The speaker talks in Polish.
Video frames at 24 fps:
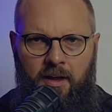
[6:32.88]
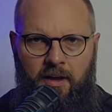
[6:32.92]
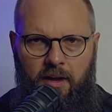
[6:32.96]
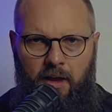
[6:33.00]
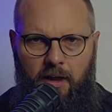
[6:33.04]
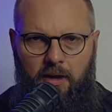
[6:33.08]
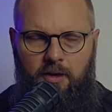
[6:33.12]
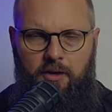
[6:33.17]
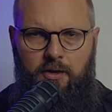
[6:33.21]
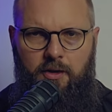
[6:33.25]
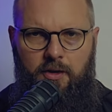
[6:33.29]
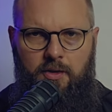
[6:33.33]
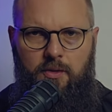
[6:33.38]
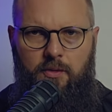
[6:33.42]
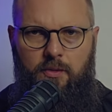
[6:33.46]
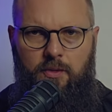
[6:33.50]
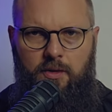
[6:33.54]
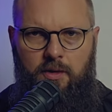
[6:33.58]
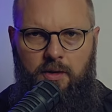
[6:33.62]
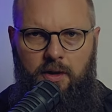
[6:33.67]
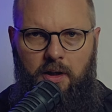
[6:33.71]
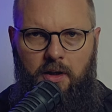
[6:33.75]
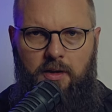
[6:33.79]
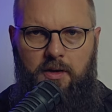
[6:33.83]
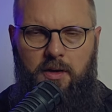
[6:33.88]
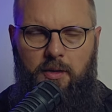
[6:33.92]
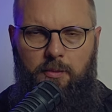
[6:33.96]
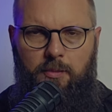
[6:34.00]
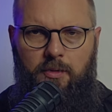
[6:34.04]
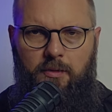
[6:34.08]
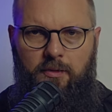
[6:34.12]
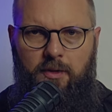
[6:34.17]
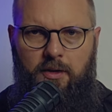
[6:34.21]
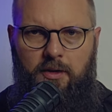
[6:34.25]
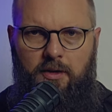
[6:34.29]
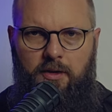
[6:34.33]
Ale Chrystus nie chce
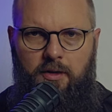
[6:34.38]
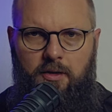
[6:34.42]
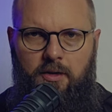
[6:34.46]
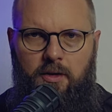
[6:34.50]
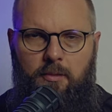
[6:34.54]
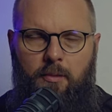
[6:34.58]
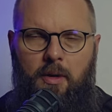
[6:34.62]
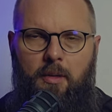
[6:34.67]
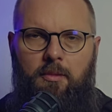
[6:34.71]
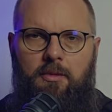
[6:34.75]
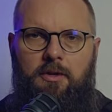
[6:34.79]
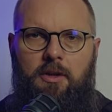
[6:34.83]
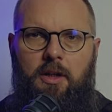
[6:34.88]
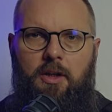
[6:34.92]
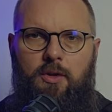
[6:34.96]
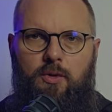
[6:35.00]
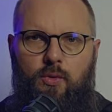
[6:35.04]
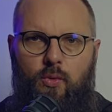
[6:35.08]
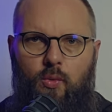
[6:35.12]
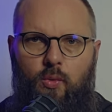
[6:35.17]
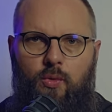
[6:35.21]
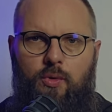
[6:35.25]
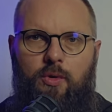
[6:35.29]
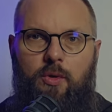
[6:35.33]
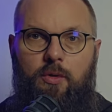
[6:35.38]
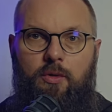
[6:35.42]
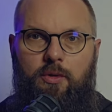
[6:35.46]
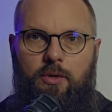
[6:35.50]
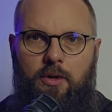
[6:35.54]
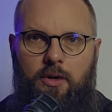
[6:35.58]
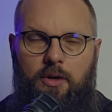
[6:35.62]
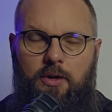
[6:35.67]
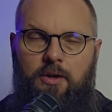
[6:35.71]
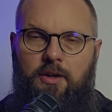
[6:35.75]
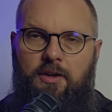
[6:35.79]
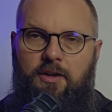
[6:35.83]
powiedzieć, że mamy teraz usiąść
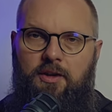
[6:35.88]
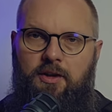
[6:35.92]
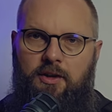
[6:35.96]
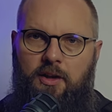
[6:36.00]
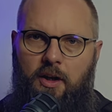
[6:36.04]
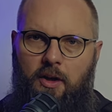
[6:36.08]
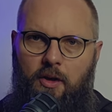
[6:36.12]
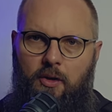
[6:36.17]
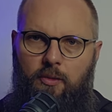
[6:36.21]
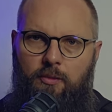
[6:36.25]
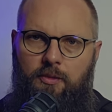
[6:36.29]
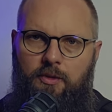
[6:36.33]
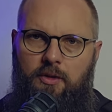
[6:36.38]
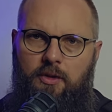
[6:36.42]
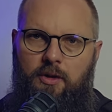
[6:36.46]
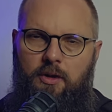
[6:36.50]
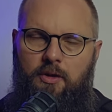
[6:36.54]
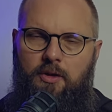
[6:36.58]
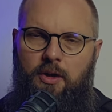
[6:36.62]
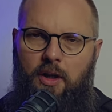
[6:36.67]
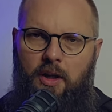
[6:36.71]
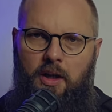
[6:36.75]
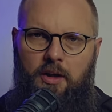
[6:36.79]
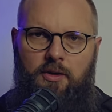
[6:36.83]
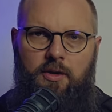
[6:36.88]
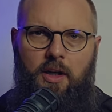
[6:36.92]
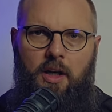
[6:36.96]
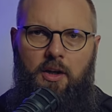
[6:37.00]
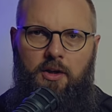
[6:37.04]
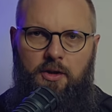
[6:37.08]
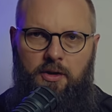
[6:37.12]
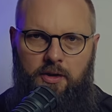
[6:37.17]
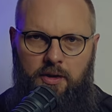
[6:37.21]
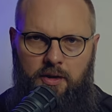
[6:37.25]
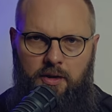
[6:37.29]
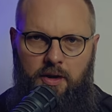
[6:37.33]
i nic nie robić i czekać,
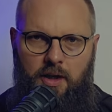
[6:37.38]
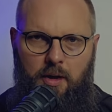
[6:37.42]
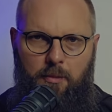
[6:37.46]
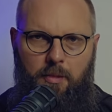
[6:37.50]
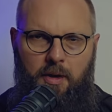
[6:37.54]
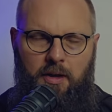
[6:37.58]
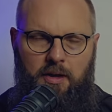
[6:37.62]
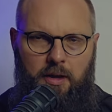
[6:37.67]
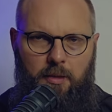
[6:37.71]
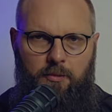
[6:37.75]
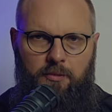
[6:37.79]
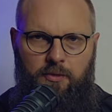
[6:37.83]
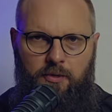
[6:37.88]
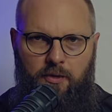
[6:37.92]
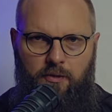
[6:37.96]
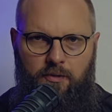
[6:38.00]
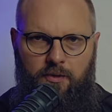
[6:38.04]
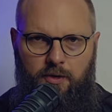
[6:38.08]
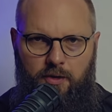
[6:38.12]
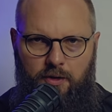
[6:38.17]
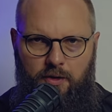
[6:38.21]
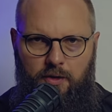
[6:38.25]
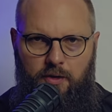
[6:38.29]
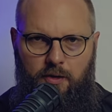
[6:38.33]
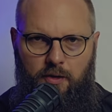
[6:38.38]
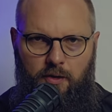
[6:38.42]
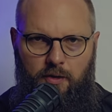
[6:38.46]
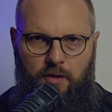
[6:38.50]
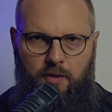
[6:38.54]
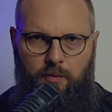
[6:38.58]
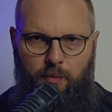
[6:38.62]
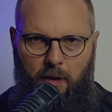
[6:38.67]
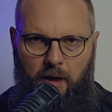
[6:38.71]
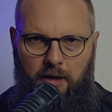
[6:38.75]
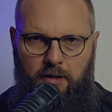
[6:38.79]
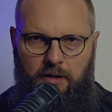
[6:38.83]
aż z nieba nam to wszystko
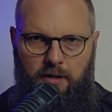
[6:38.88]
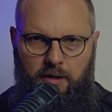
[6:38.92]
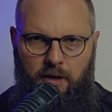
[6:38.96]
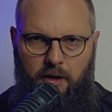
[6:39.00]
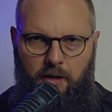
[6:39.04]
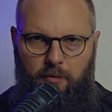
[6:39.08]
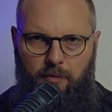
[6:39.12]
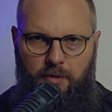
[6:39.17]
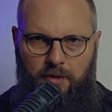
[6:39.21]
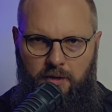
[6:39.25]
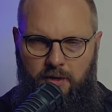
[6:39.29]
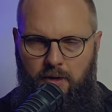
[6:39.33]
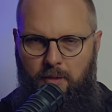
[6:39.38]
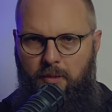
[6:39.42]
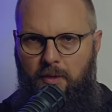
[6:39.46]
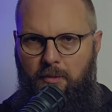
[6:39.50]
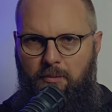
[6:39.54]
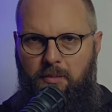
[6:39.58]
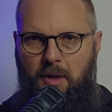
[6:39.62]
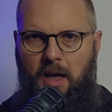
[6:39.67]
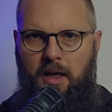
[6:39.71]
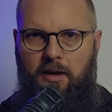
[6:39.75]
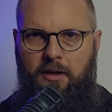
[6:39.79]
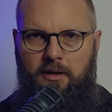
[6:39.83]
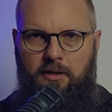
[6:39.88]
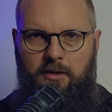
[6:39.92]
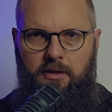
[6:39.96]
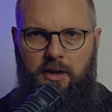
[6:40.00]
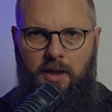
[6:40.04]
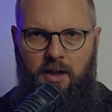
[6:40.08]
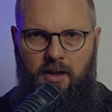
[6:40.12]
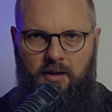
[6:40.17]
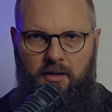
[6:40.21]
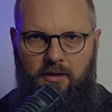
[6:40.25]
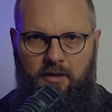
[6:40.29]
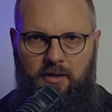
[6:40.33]
spadnie i będziemy piękni
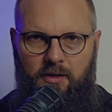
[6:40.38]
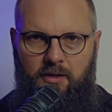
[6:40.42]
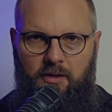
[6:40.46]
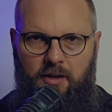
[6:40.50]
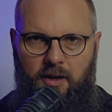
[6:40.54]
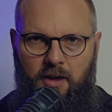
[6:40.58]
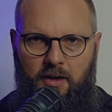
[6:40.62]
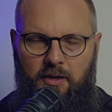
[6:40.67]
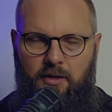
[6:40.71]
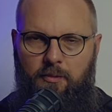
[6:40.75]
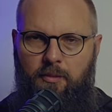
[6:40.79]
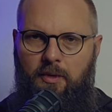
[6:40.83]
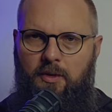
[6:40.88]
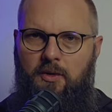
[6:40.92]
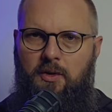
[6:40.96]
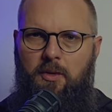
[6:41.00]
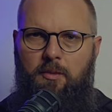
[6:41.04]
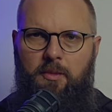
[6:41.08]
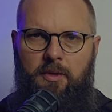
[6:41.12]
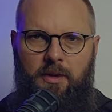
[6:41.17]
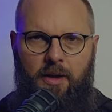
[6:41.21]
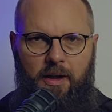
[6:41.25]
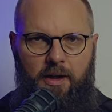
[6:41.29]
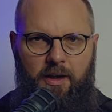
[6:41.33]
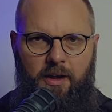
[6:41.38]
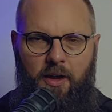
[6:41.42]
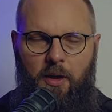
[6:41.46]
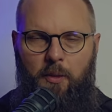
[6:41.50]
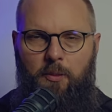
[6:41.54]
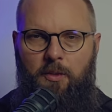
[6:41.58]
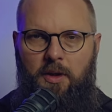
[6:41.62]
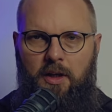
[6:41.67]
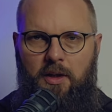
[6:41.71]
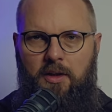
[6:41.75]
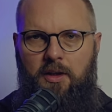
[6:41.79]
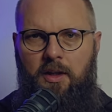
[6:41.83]
jak lilie i będziemy
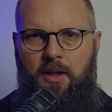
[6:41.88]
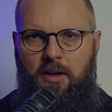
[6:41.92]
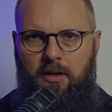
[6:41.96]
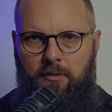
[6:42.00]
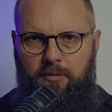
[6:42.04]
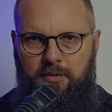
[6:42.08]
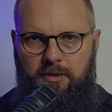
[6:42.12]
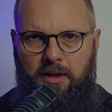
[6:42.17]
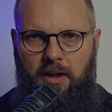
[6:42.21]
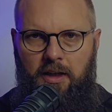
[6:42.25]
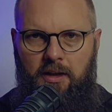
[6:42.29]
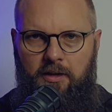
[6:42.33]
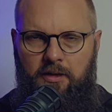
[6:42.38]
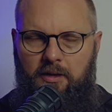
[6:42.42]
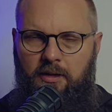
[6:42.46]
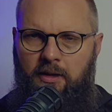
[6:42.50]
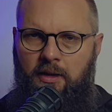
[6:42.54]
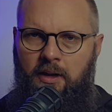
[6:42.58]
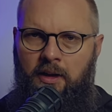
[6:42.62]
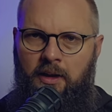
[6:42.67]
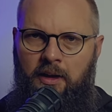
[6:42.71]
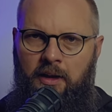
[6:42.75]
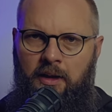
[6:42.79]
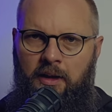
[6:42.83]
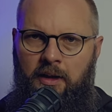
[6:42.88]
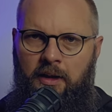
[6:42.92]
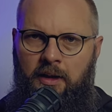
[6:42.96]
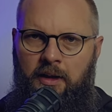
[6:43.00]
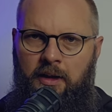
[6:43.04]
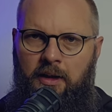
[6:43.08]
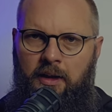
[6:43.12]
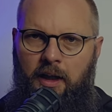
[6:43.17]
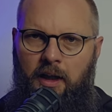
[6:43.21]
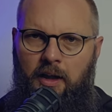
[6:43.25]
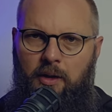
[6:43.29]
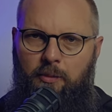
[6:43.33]
nakarmieni jak ptaki,
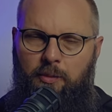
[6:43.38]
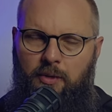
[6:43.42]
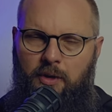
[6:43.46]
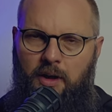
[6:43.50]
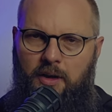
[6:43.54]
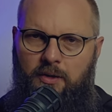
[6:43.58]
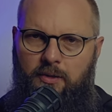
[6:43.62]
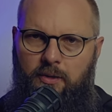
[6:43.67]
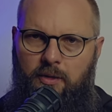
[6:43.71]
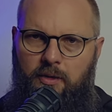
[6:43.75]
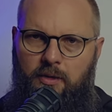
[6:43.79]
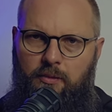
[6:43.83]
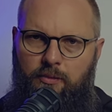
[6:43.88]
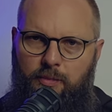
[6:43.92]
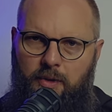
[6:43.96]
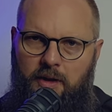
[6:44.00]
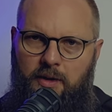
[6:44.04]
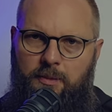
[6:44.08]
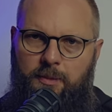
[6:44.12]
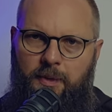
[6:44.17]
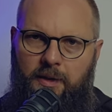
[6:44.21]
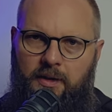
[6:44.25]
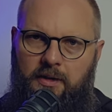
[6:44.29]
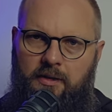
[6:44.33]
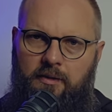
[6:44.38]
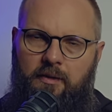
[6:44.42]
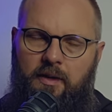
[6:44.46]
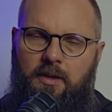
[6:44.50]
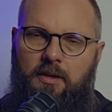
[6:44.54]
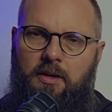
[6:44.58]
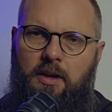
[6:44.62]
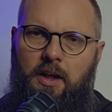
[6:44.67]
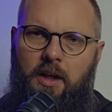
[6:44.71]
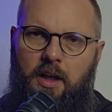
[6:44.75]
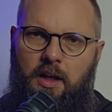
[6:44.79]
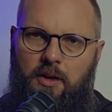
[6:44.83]
ale pokazuje tą perspektywę
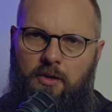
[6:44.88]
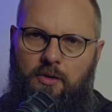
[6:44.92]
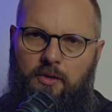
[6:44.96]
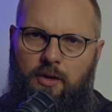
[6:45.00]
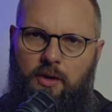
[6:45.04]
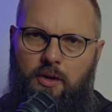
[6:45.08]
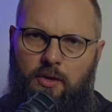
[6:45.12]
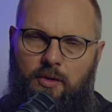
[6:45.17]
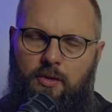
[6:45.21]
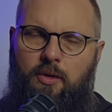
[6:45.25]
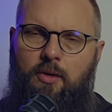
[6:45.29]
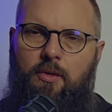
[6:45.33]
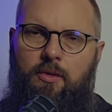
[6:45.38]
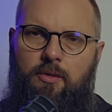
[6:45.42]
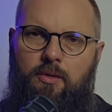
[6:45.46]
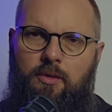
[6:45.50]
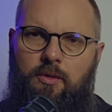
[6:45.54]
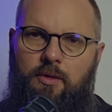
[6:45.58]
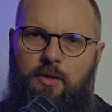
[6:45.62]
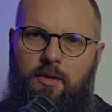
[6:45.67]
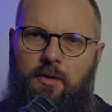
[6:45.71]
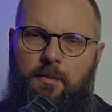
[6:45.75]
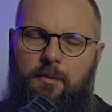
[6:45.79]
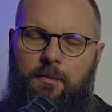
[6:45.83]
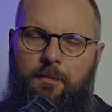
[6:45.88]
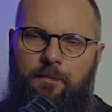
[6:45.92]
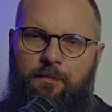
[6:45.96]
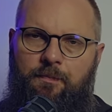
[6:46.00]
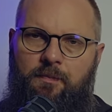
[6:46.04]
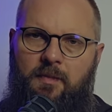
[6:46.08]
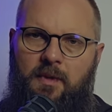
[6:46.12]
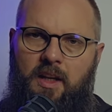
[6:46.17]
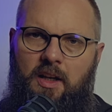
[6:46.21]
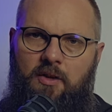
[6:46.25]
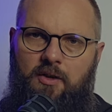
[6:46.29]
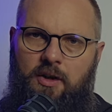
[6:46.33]
teraźniejszości,
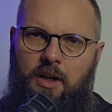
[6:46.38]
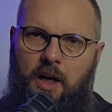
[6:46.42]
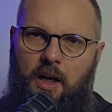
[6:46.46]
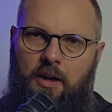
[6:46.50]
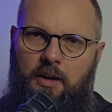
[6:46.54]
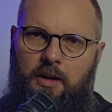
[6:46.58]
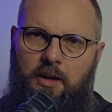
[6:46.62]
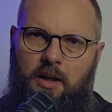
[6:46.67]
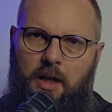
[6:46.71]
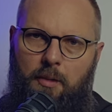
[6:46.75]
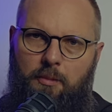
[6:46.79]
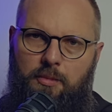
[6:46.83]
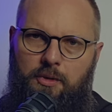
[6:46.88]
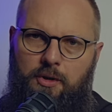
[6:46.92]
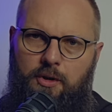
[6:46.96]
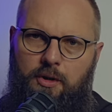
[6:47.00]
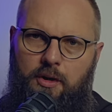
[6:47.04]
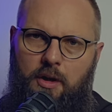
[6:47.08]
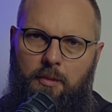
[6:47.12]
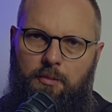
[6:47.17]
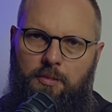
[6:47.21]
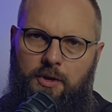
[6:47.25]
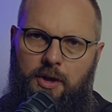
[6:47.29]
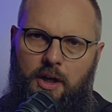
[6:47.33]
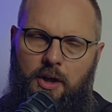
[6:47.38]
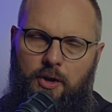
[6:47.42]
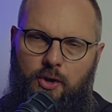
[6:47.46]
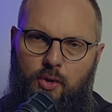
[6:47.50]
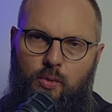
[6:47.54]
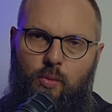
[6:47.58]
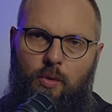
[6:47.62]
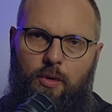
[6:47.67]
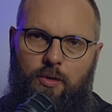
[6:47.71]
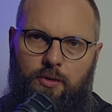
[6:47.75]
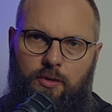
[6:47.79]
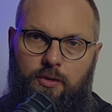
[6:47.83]
że ani na
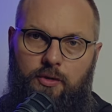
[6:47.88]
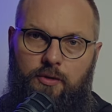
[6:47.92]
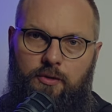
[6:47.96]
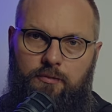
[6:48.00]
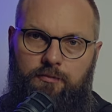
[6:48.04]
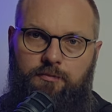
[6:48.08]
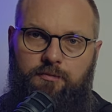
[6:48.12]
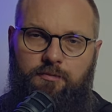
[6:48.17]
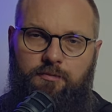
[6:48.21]
przeszłość